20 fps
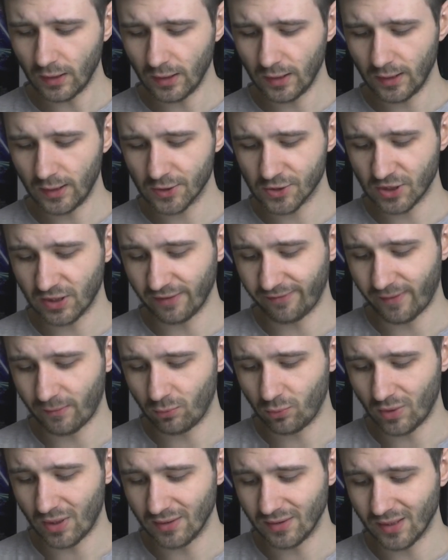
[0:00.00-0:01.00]
E, że ta
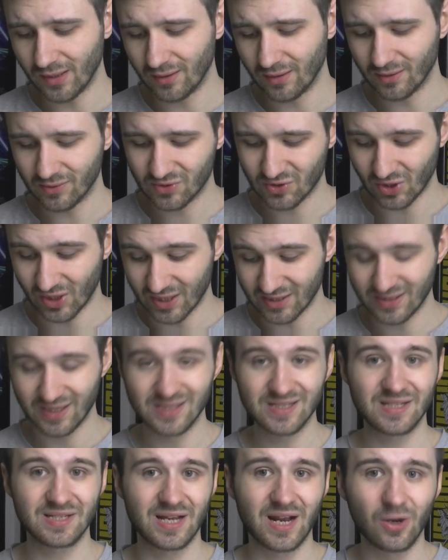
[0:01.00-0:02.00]
fabuła coraz
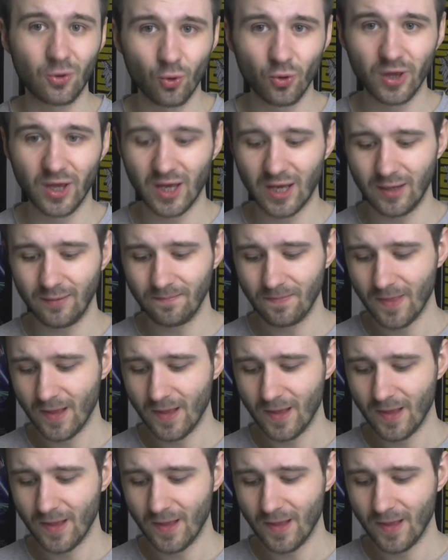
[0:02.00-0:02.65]
nas zaskakuje.